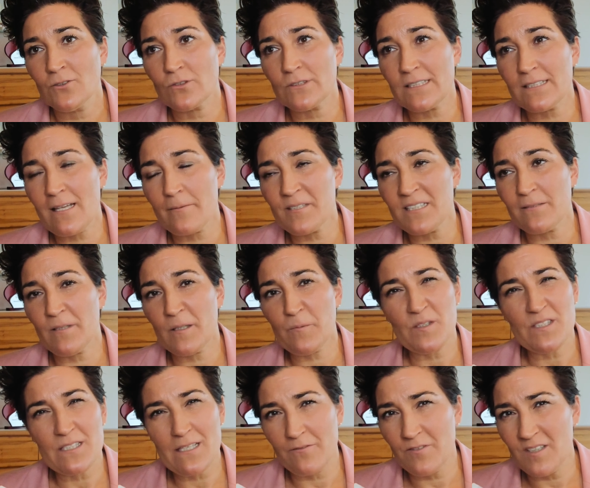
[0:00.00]
und das habe ich gemacht
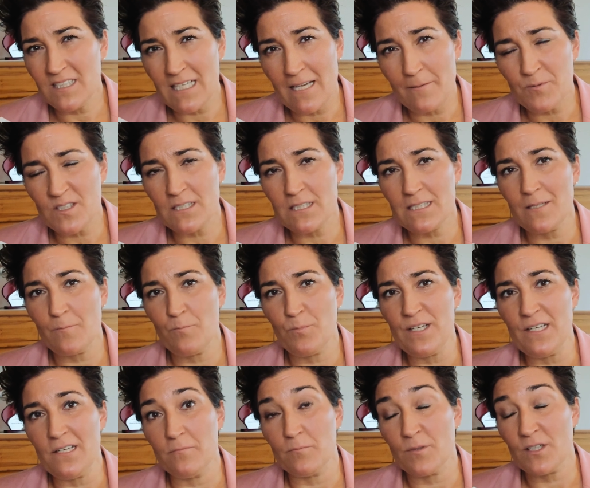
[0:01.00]
mit sehr viel
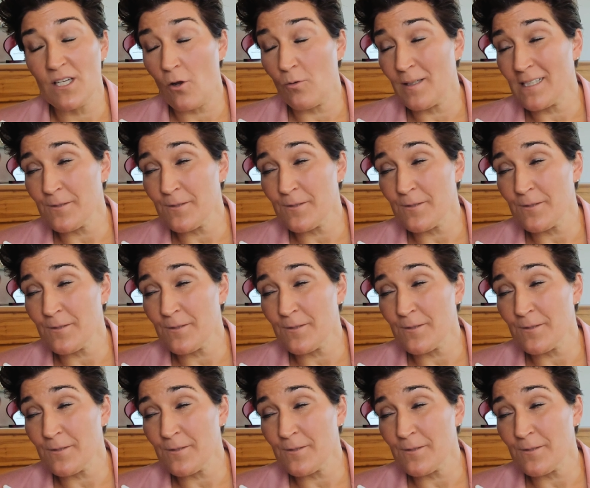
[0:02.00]
Selbstdisziplin, mit auch mhm.